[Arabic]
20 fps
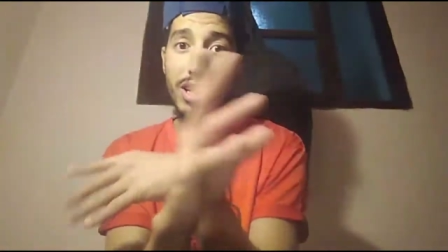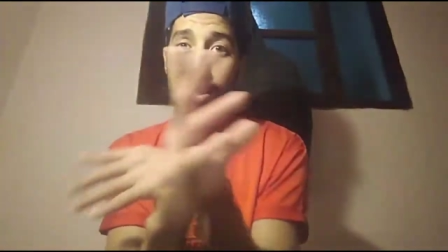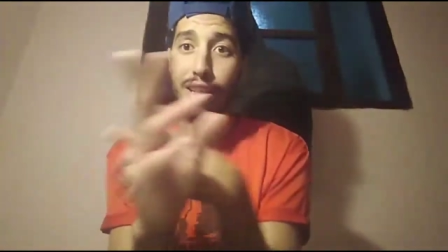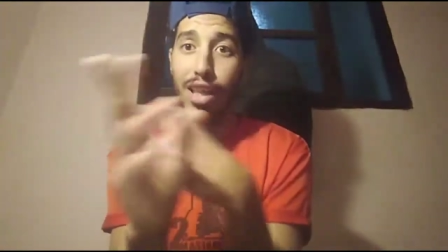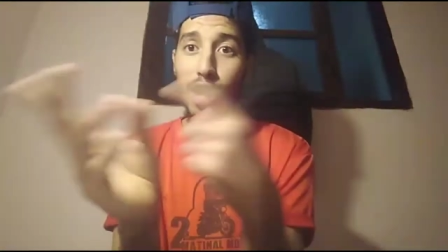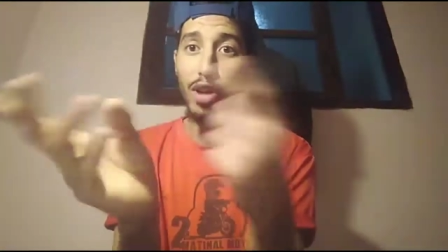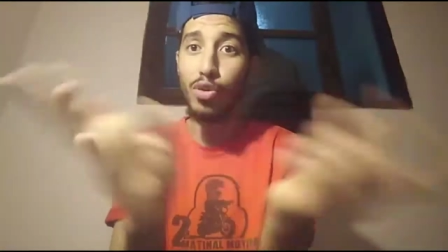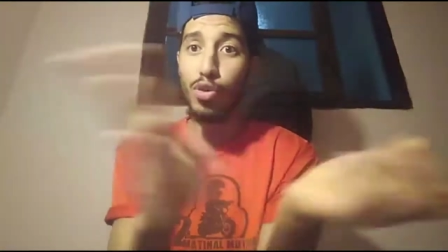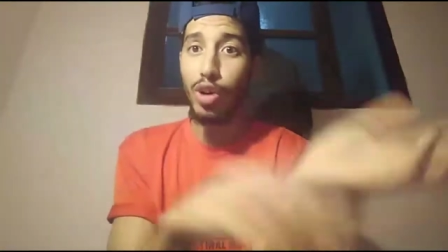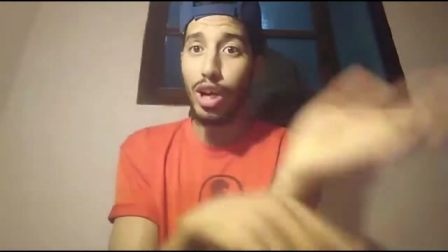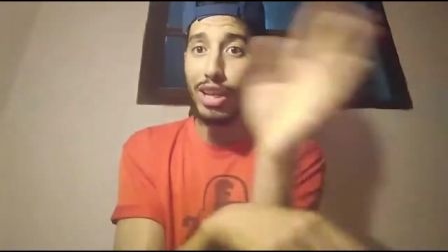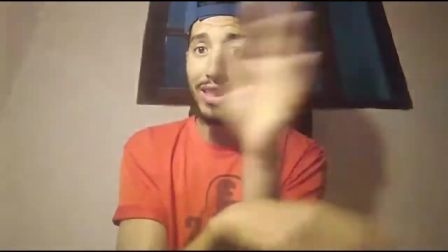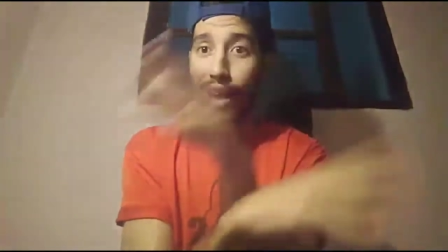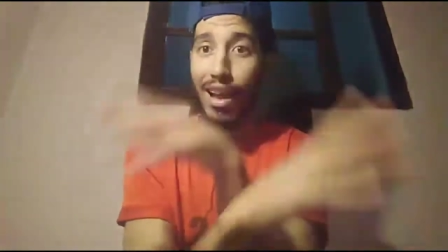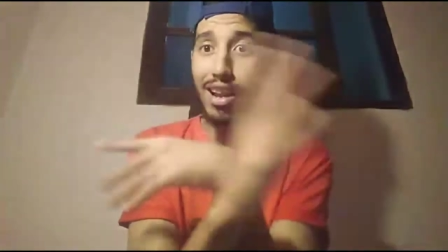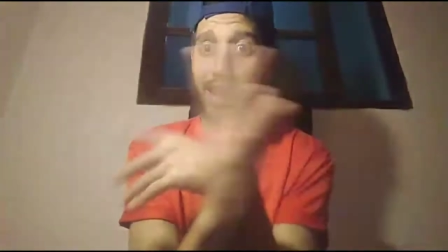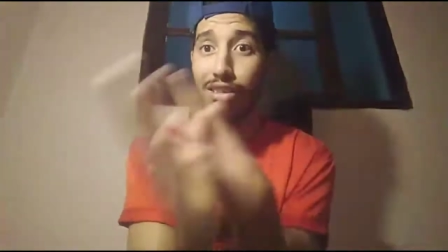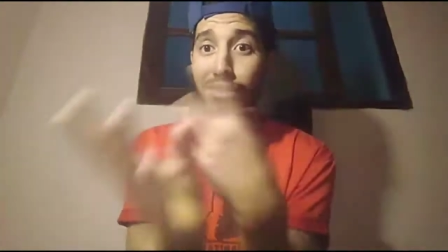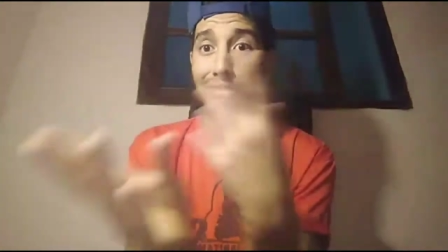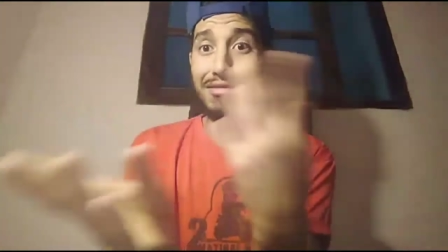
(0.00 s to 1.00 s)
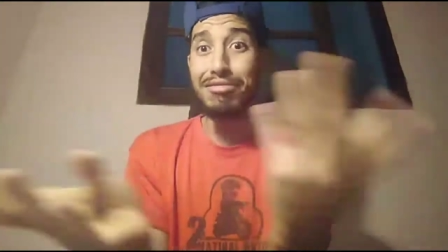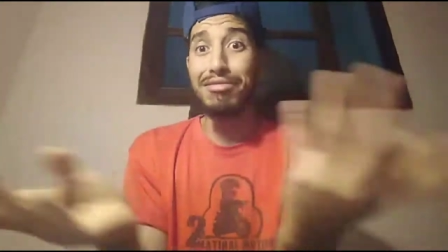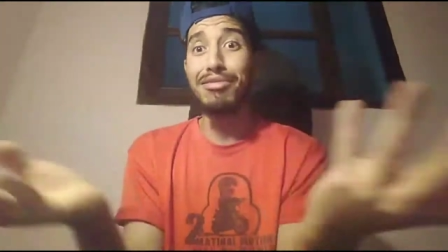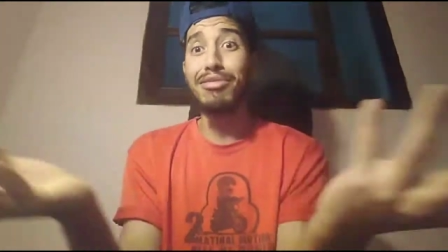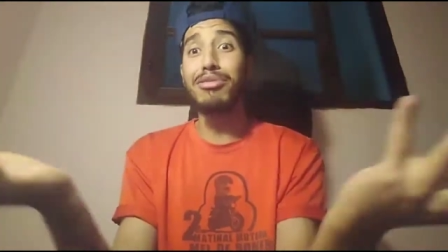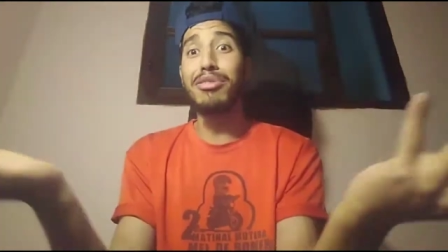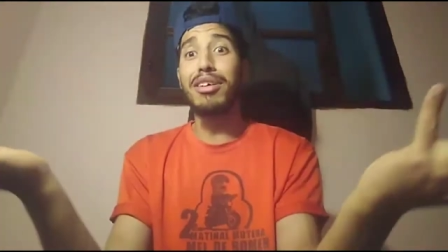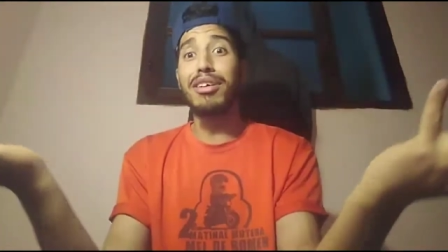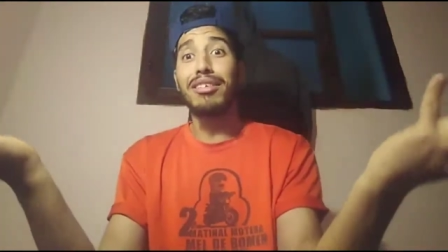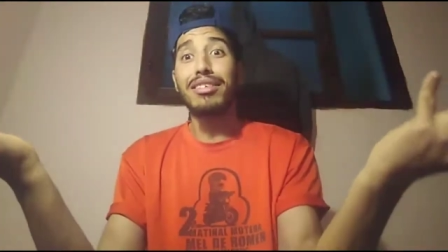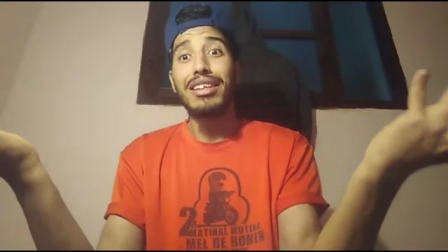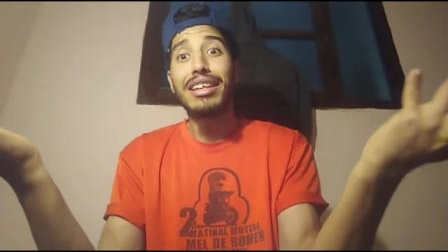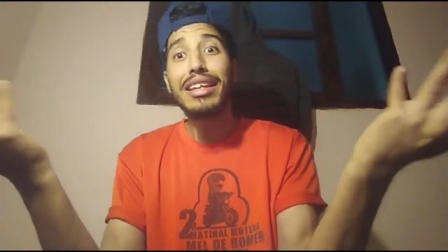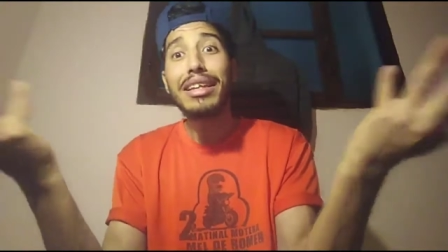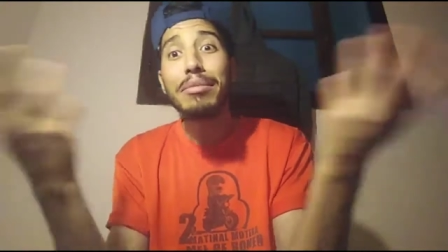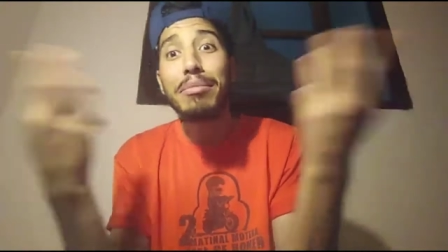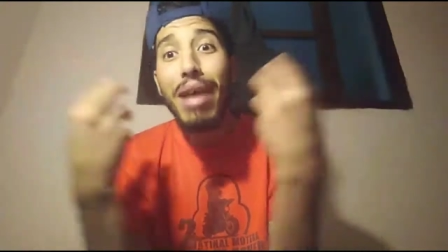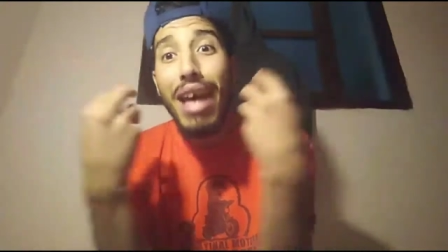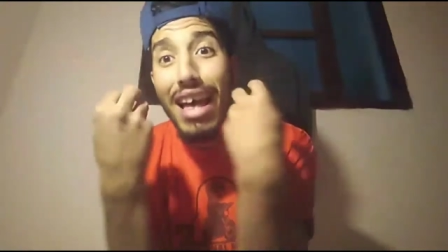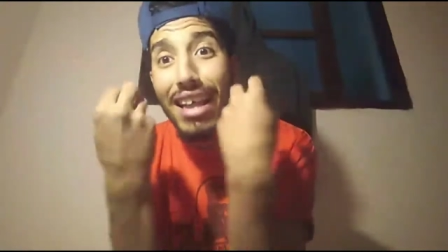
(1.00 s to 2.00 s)
يضع نكت على كفرنا
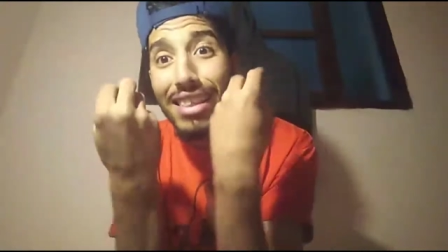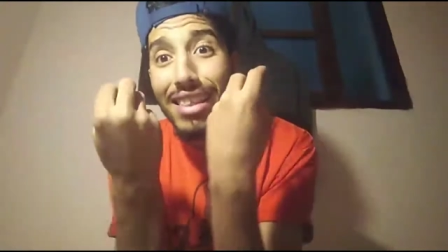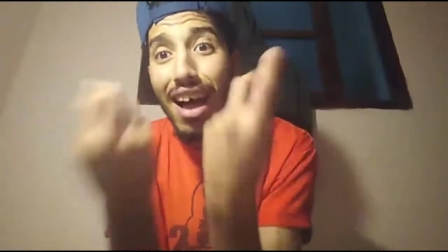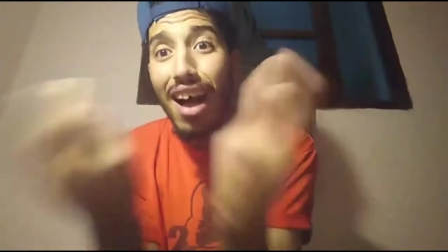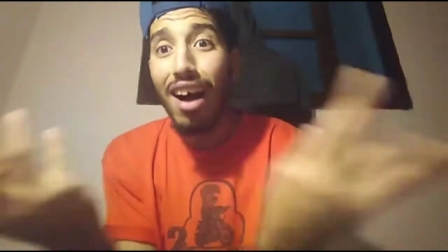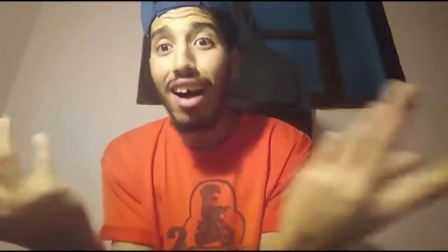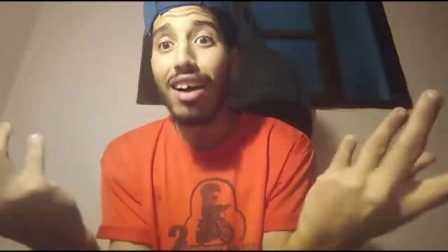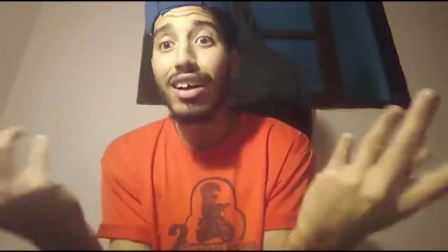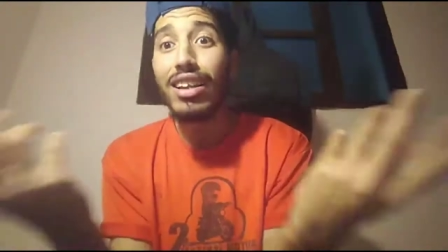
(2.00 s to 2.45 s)
لماذا